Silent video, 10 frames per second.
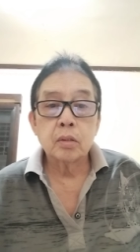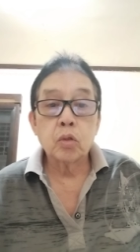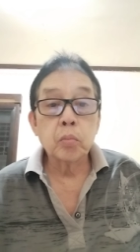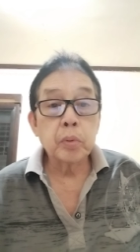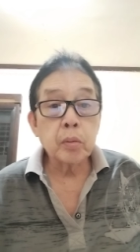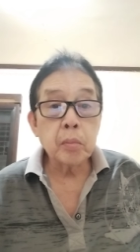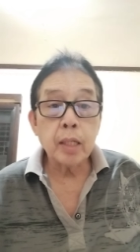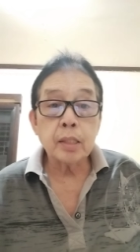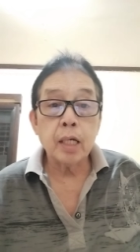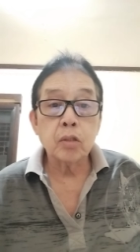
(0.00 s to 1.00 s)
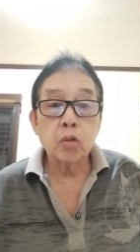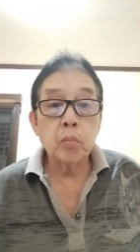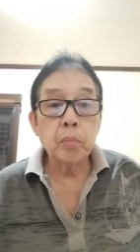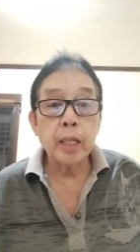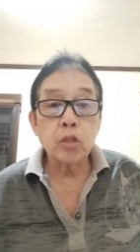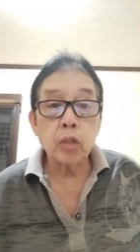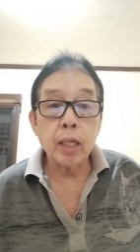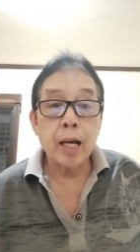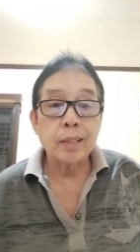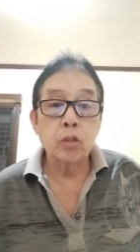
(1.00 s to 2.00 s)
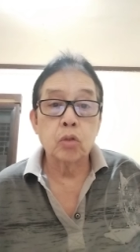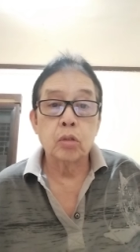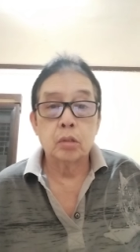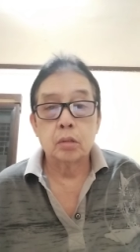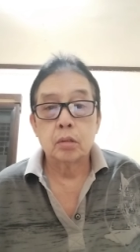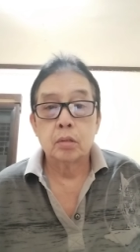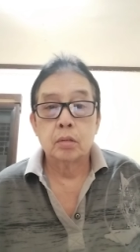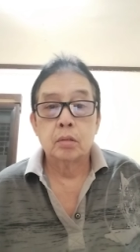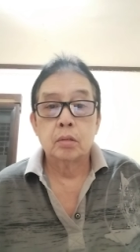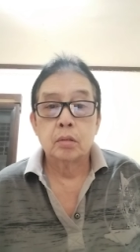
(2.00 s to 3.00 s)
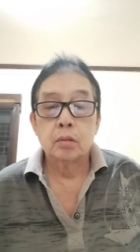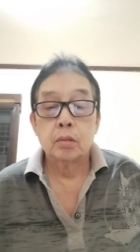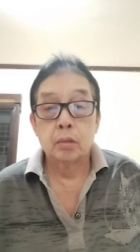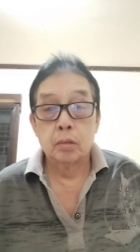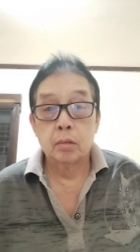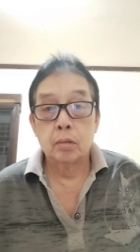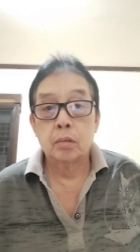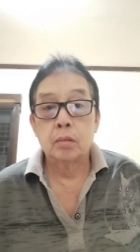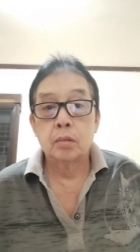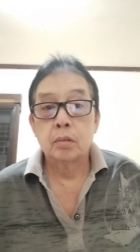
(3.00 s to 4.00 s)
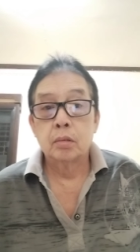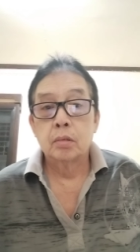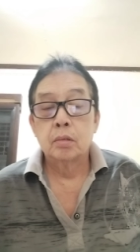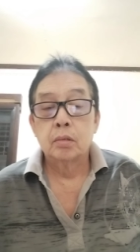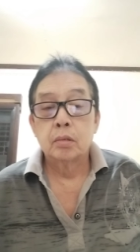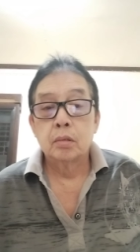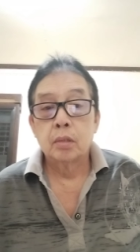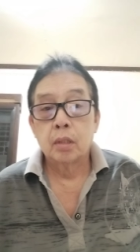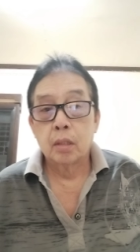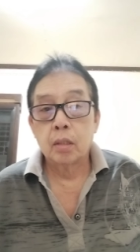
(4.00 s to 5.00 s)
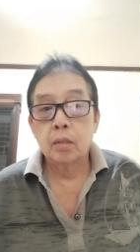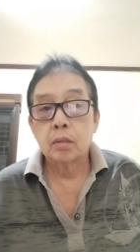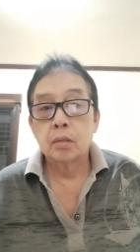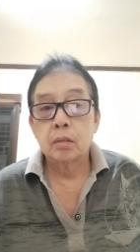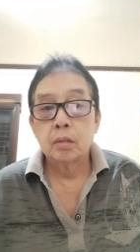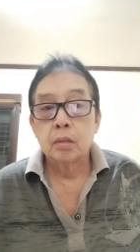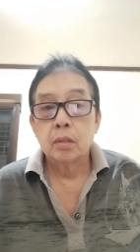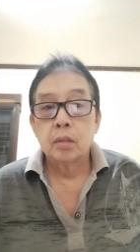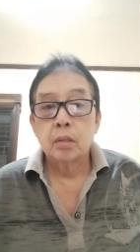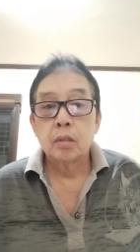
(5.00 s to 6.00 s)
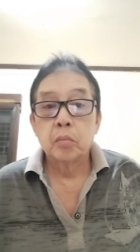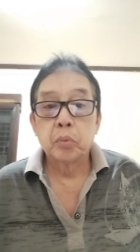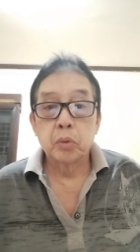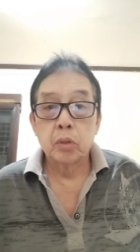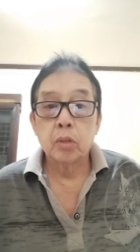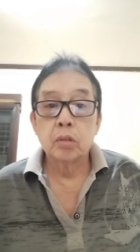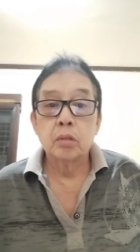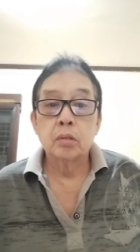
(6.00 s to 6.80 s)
Kum kumbaga sa ano, kumpleto Ricardo. Mm-hmm. Oo. Yun po yun.